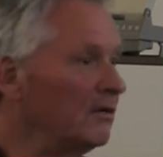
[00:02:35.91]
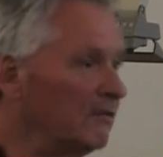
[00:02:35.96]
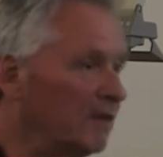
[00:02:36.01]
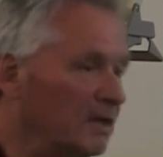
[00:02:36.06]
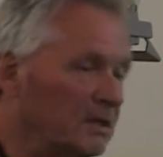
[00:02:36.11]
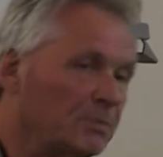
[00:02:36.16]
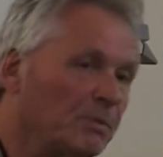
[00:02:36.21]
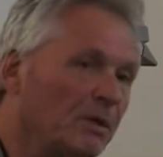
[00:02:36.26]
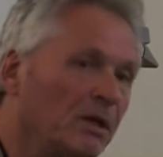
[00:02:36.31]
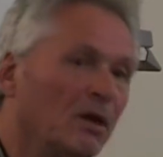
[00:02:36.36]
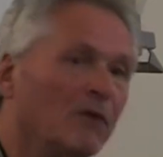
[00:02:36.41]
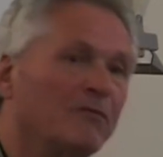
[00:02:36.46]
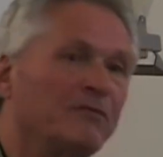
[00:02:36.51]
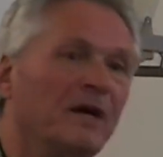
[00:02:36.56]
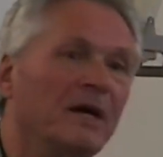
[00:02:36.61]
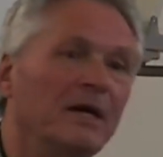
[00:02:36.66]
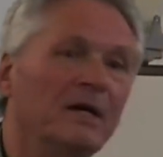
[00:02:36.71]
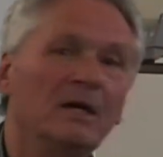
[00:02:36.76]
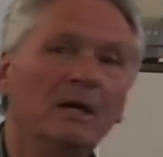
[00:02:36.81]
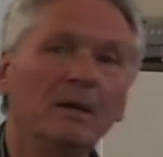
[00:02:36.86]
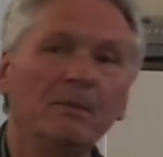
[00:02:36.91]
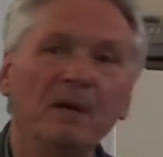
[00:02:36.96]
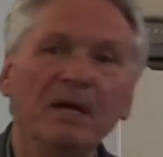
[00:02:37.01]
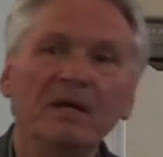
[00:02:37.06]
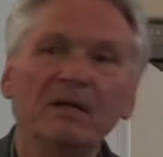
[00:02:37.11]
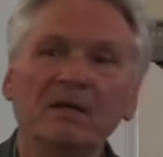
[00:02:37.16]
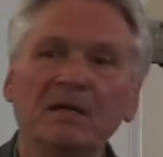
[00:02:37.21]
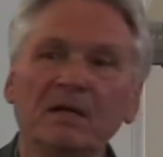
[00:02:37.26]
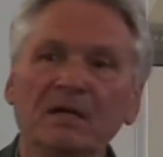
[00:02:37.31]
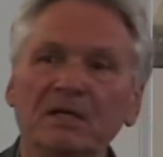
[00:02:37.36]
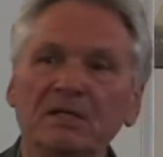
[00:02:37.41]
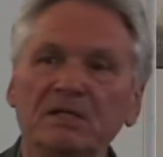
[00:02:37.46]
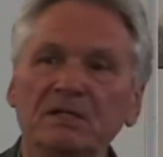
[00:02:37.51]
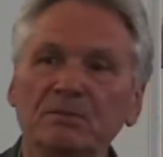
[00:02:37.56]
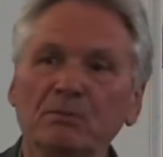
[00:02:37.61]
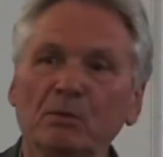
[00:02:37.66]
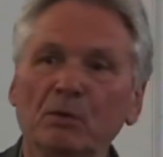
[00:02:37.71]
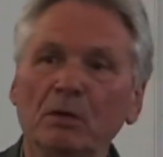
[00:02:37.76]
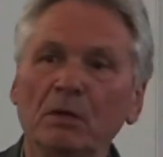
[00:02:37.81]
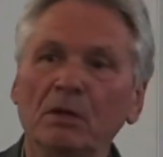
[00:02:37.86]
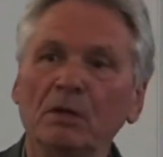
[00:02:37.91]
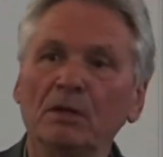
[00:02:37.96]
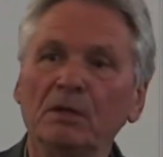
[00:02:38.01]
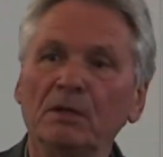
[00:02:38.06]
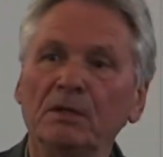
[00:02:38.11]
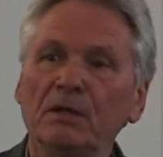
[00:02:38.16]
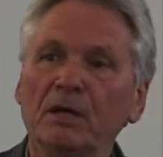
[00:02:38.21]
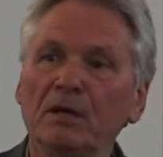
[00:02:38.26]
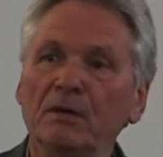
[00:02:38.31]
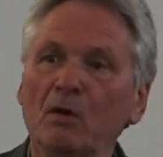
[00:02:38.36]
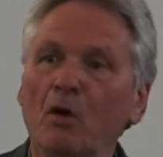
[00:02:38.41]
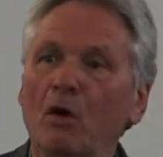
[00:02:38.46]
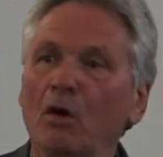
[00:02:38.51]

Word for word: was man auf ein lebendiges äh,